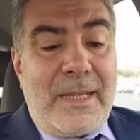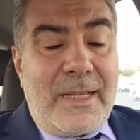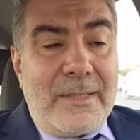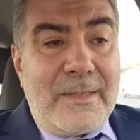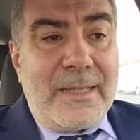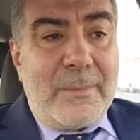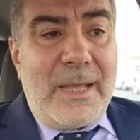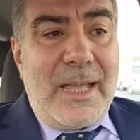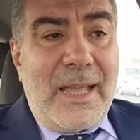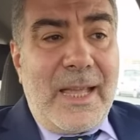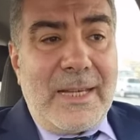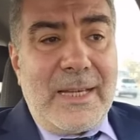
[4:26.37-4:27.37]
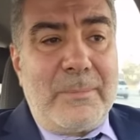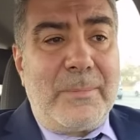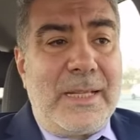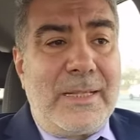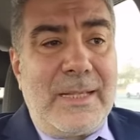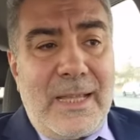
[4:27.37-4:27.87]
عندما
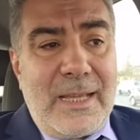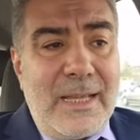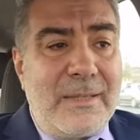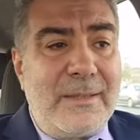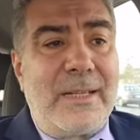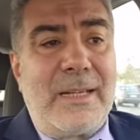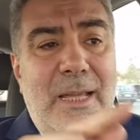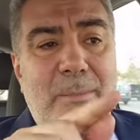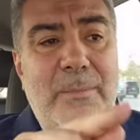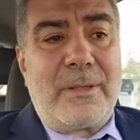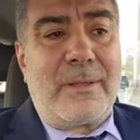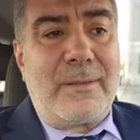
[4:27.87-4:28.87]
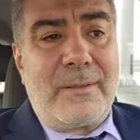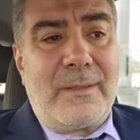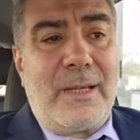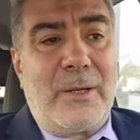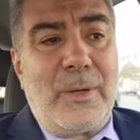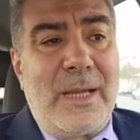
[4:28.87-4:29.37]
أعلم أن هذا الأمر
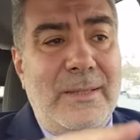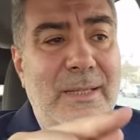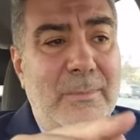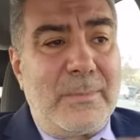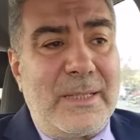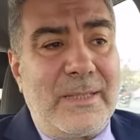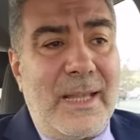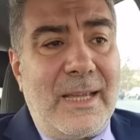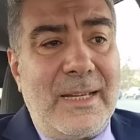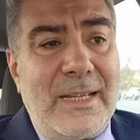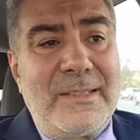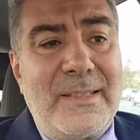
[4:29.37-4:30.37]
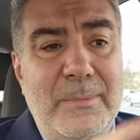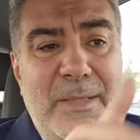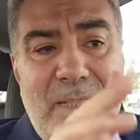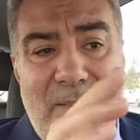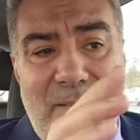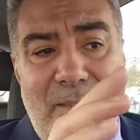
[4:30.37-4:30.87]
أو هذا المتاع ليس
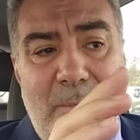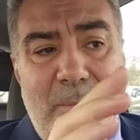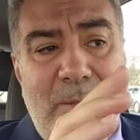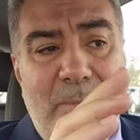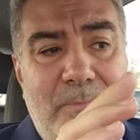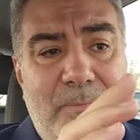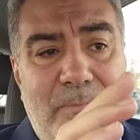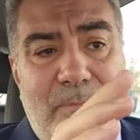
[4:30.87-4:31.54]
من نصيبي